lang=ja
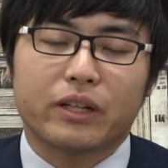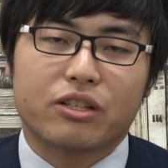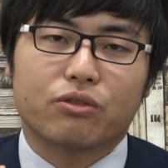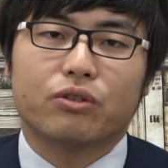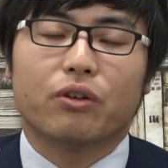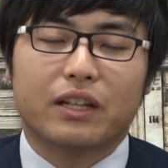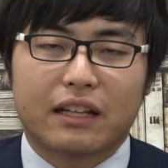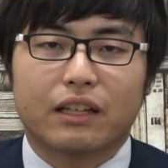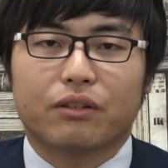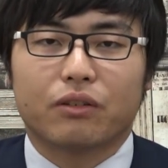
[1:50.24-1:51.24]
重要に
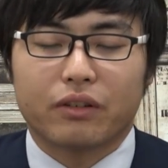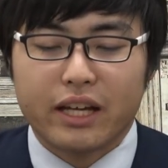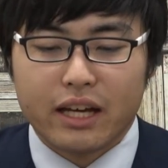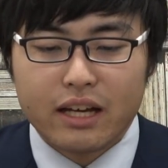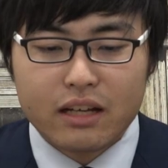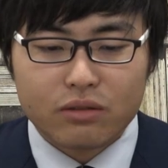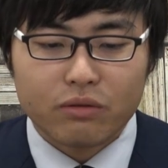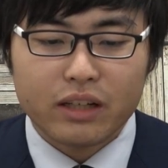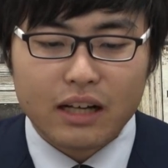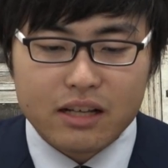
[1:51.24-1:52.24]
なってくるので、そ
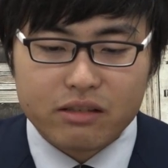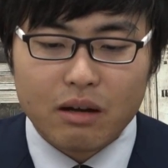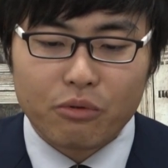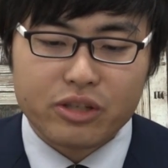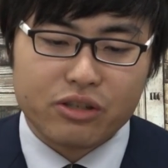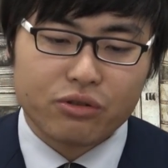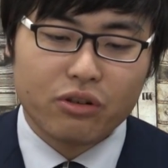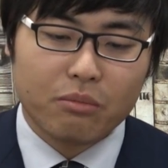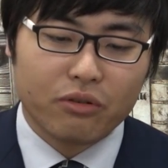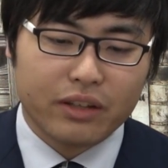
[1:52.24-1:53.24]
こに関してはもし重
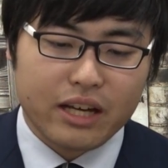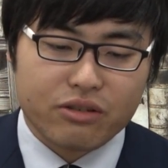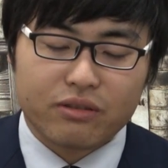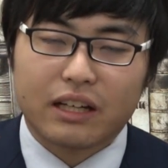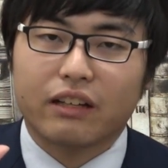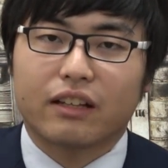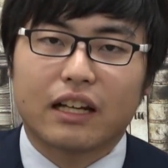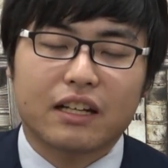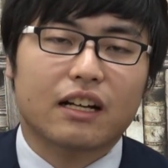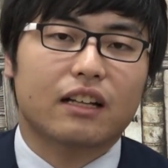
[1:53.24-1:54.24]
要問題集だけでは
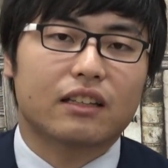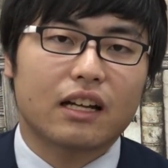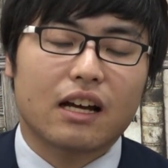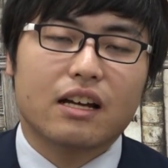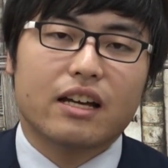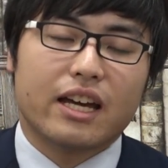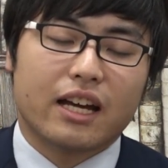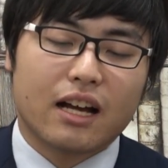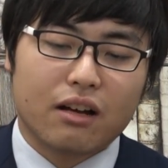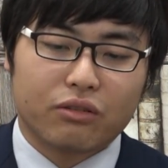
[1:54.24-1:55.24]
足りなかったら、
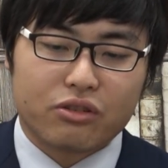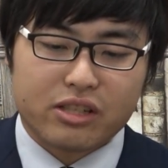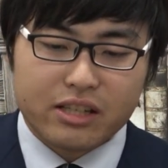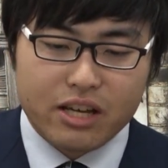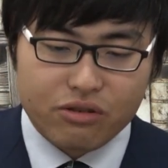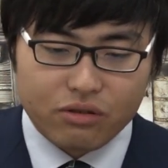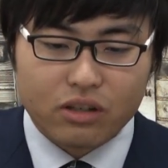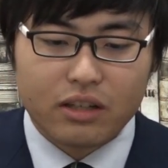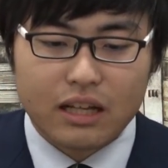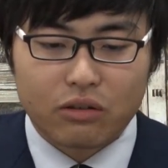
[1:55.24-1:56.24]
科学の新演習
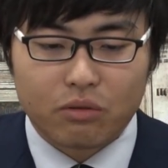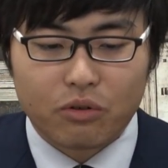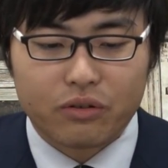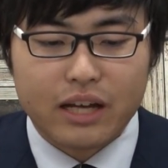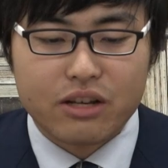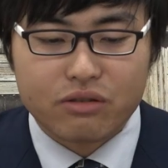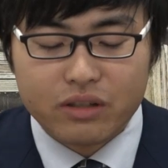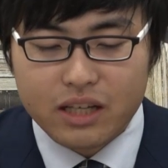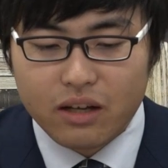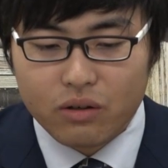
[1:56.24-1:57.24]
などの問題集
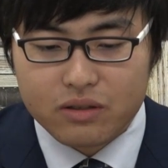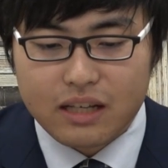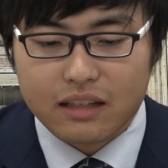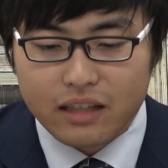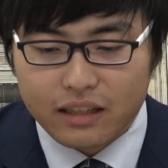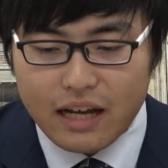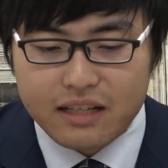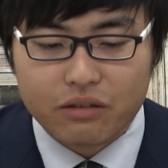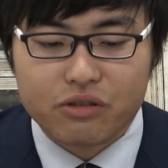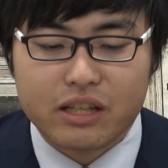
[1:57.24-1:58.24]
に使って
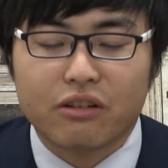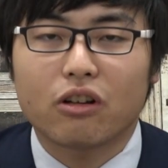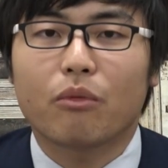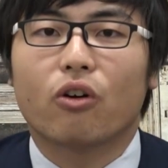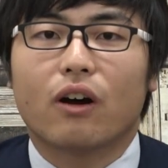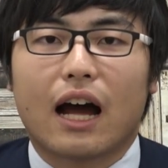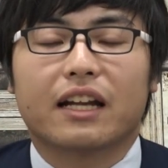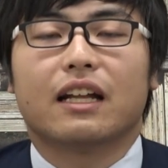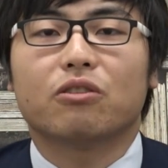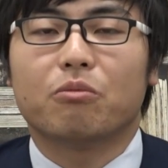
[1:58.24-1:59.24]
対策していくのもあ
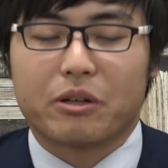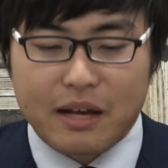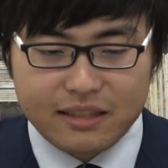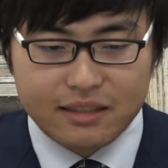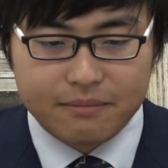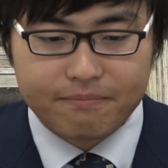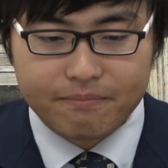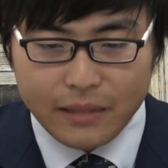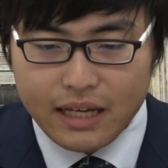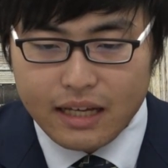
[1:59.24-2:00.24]
りだと思います。
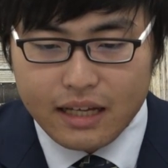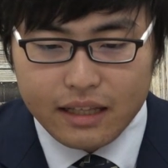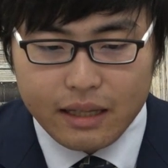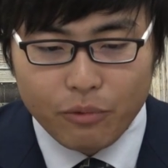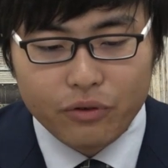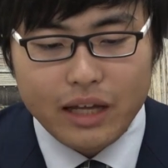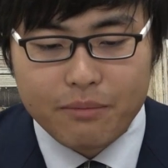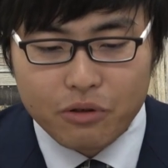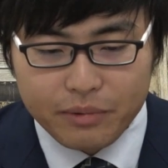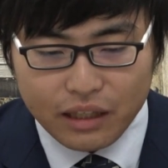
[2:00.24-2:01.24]
で、問
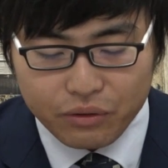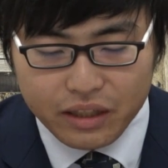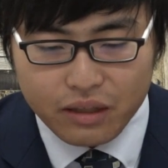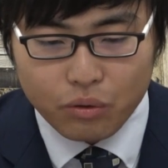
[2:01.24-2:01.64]
題文を見た時に